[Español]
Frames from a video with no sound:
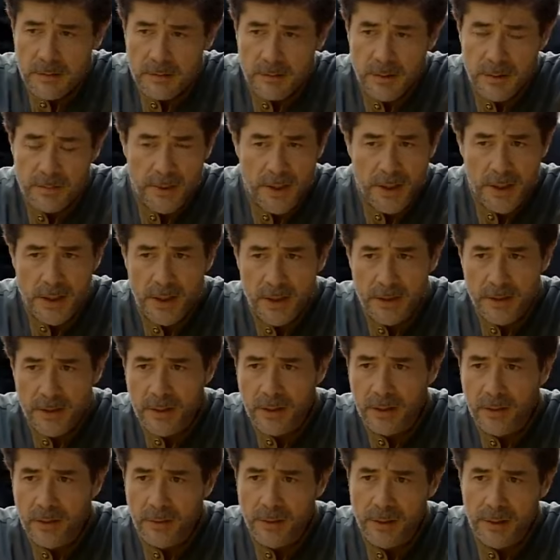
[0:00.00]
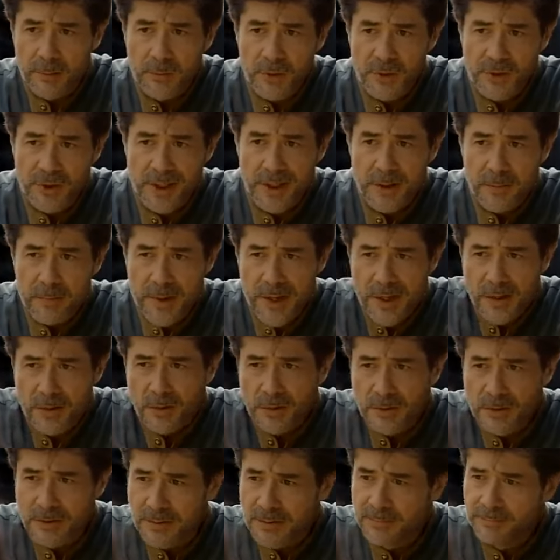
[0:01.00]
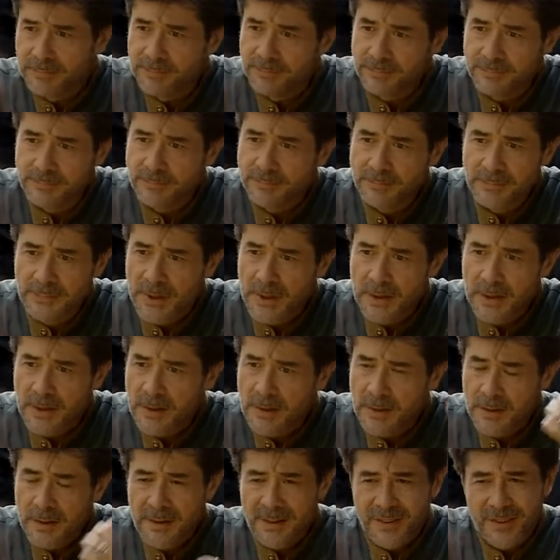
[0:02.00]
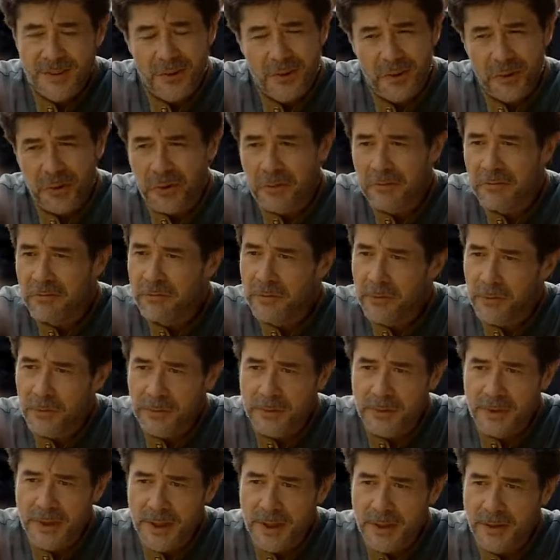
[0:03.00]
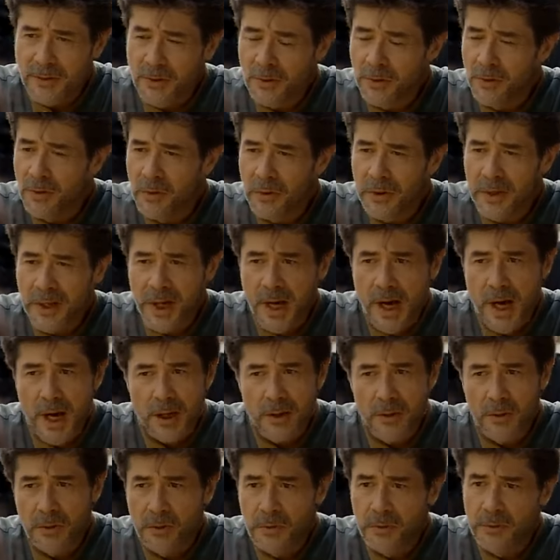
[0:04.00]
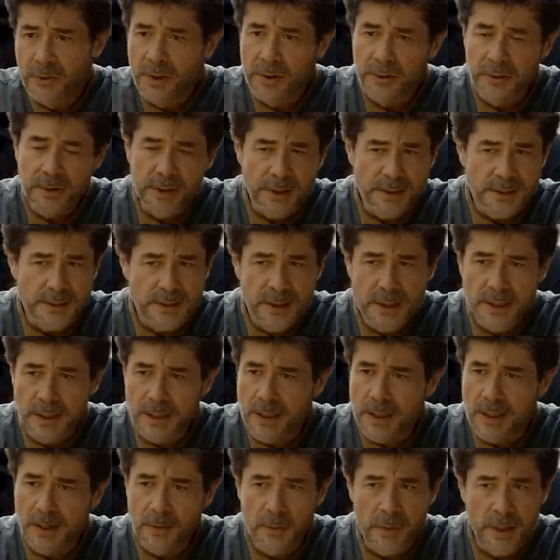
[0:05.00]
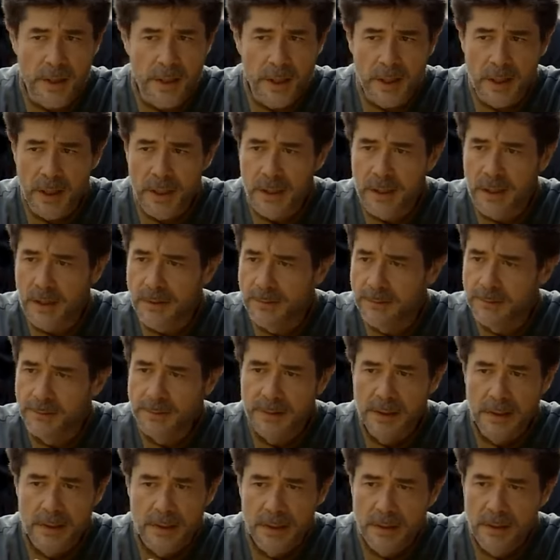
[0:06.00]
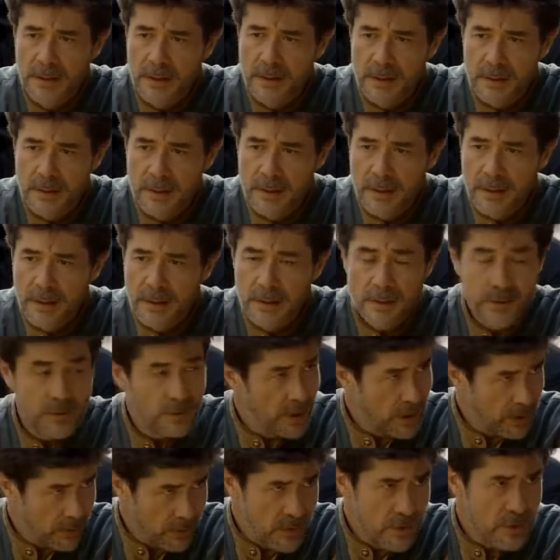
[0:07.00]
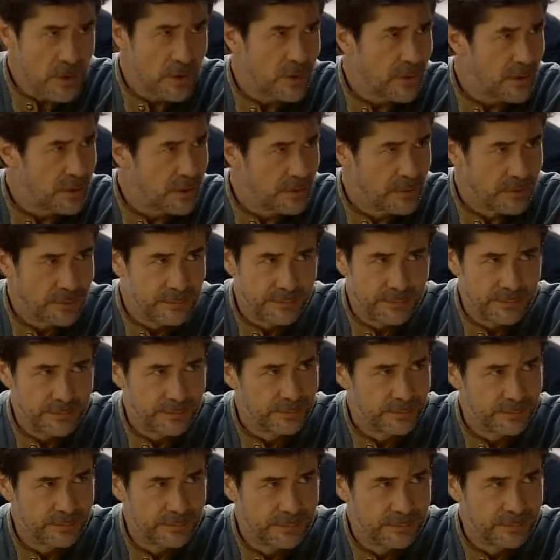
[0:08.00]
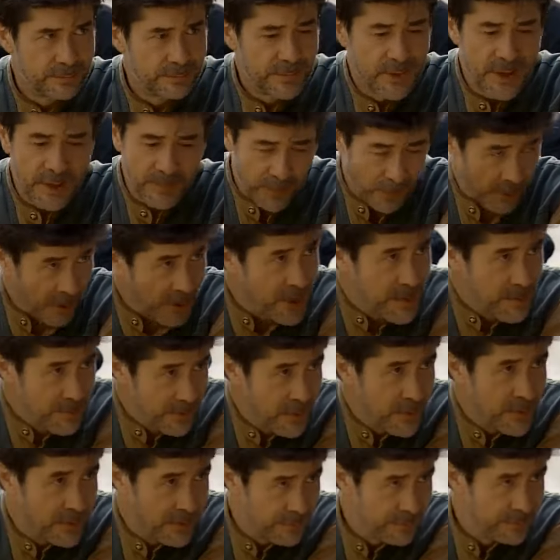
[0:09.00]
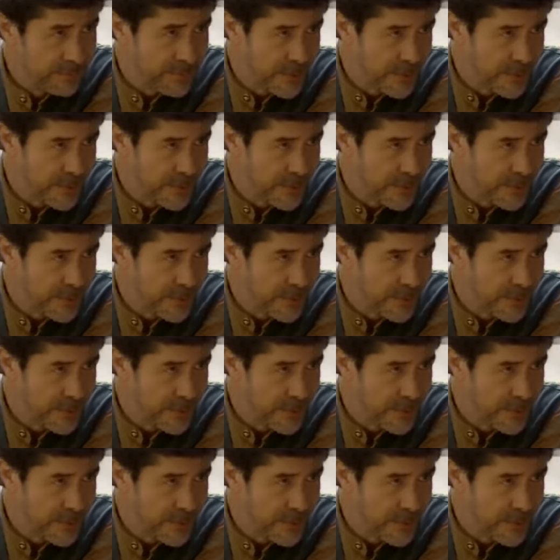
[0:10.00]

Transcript: No hay manera de que logremos ser amigos. Todo lo confunde, todo lo que hago, dejo de hacer, le duele. Y yo la conozco. Mira, por ejemplo,